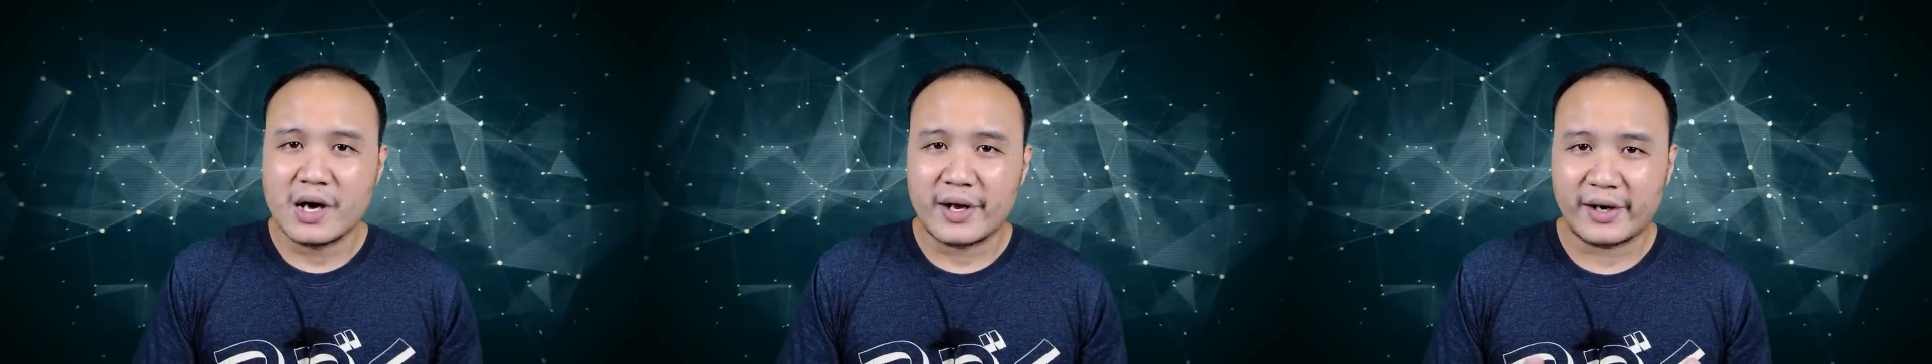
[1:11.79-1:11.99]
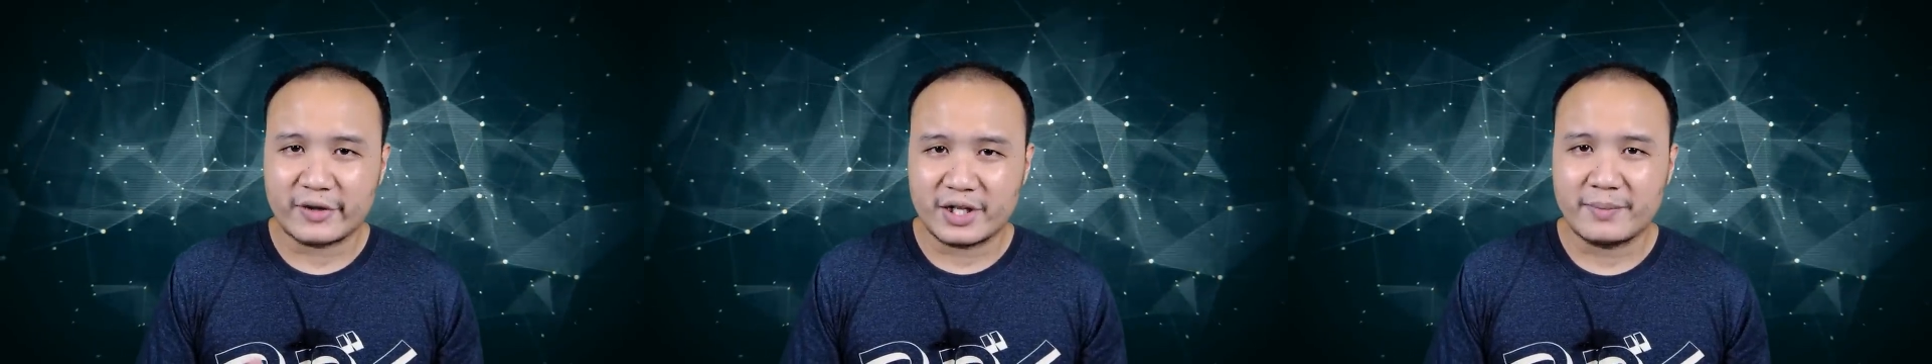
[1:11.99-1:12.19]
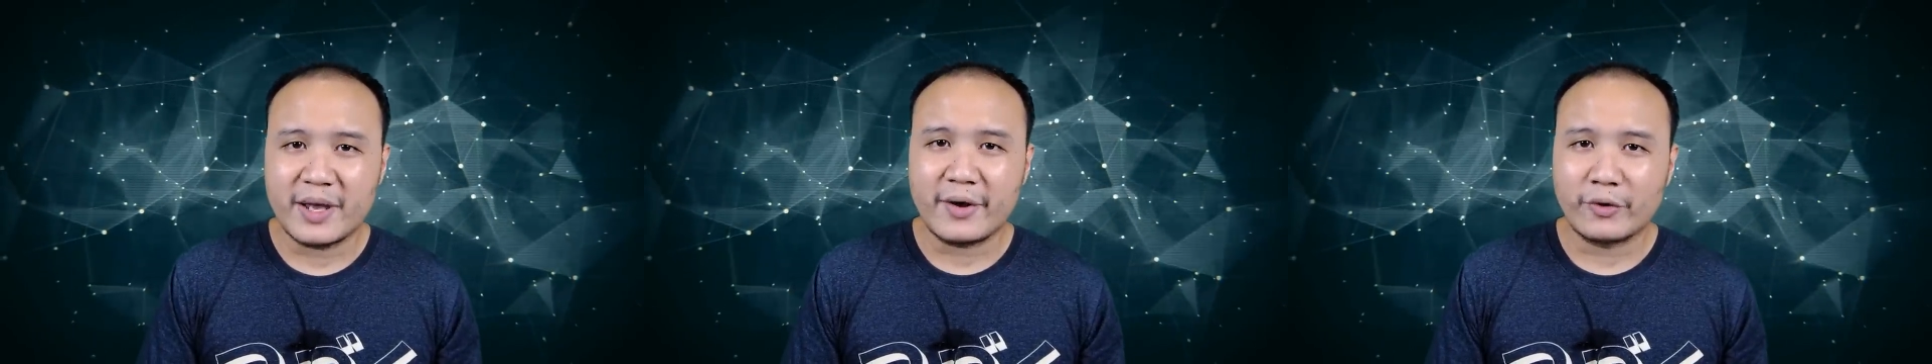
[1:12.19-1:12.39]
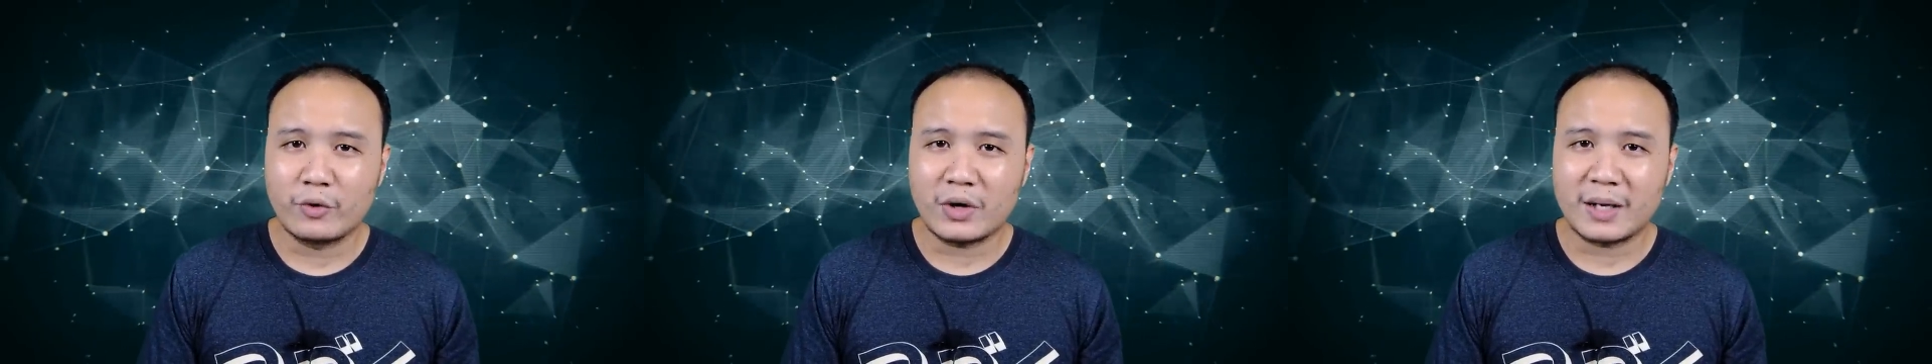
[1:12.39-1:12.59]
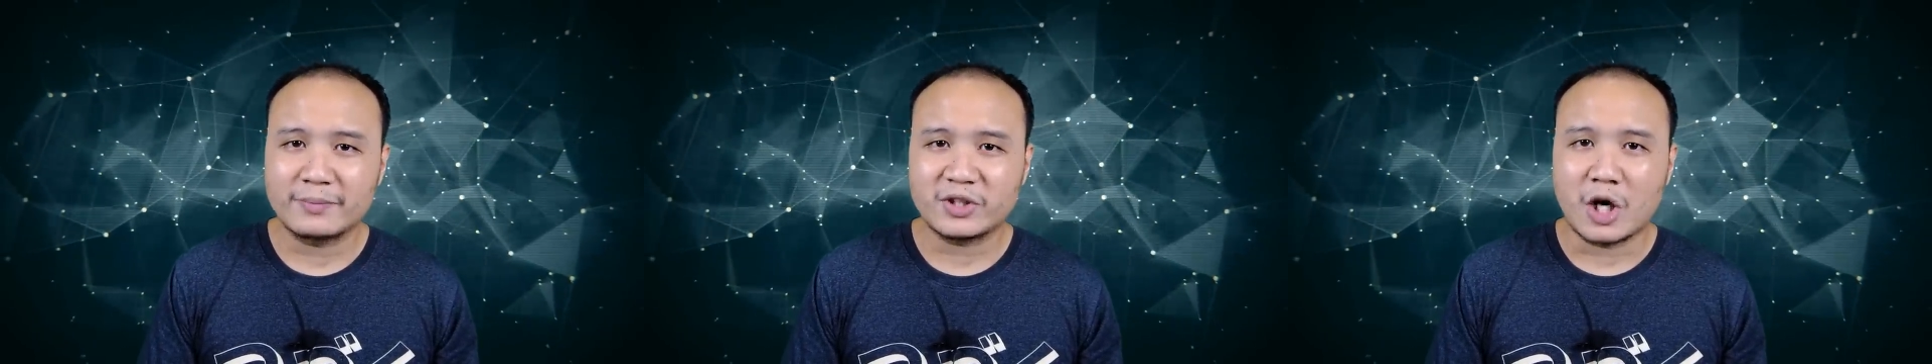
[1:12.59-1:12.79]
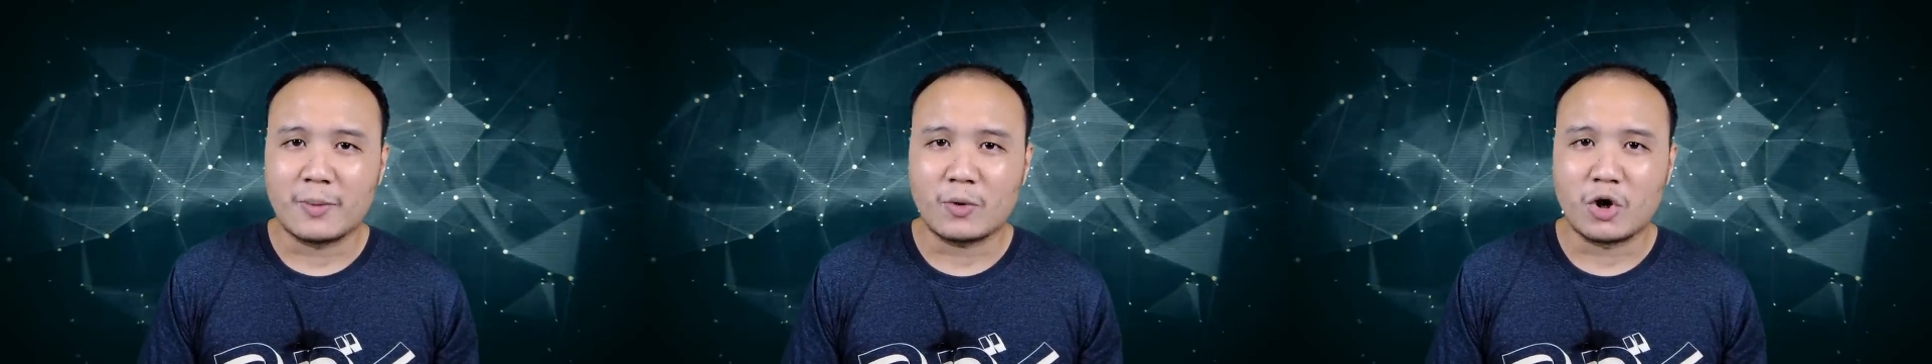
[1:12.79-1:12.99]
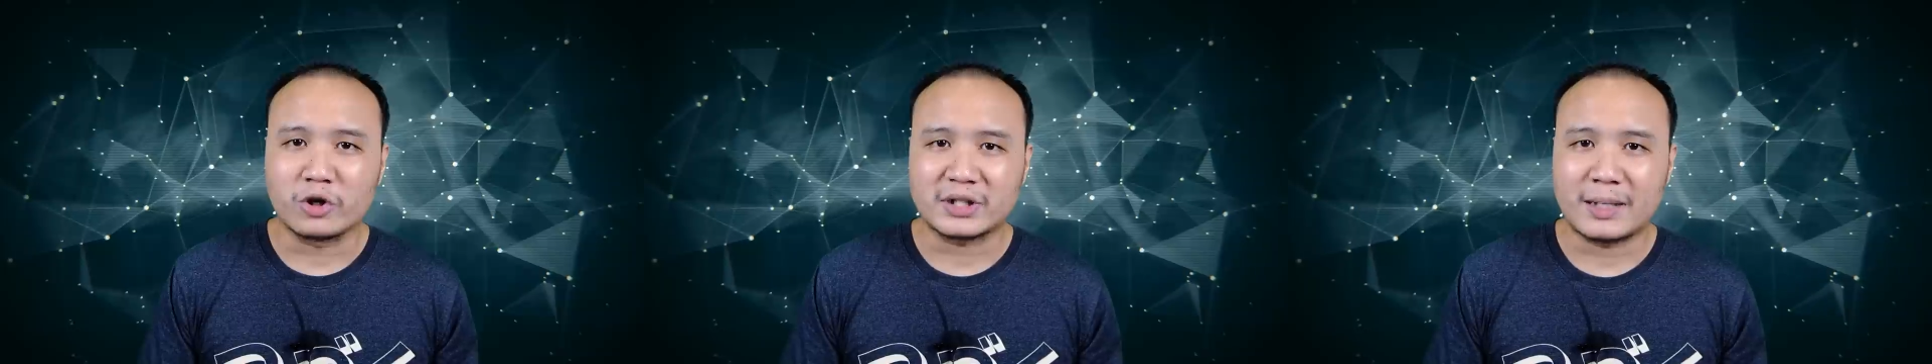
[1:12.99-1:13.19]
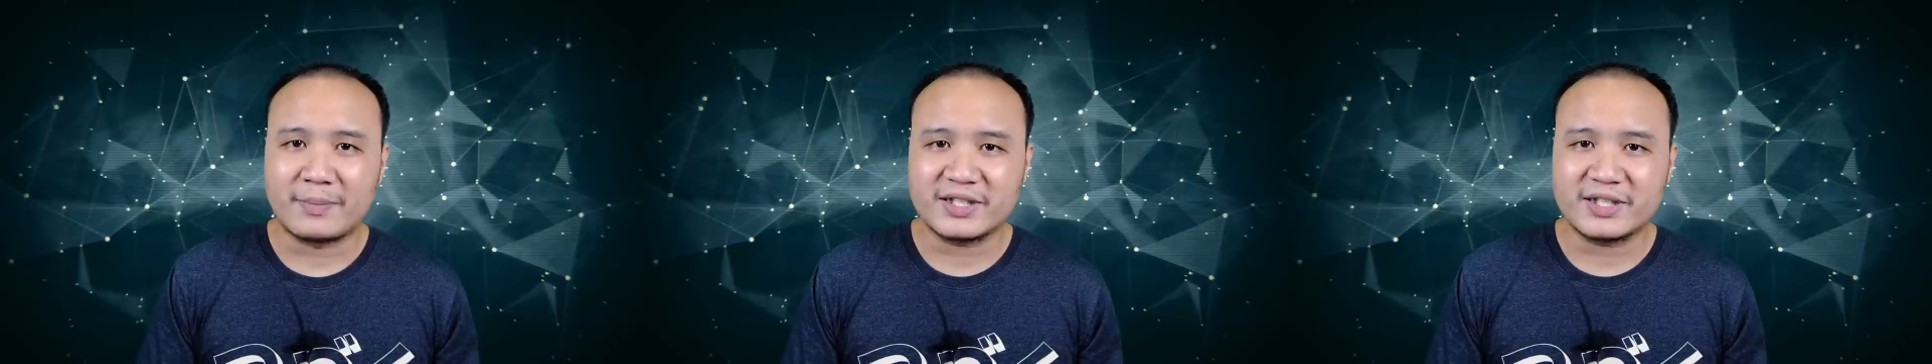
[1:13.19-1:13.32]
เรายังไม่รู้คำตอบของธร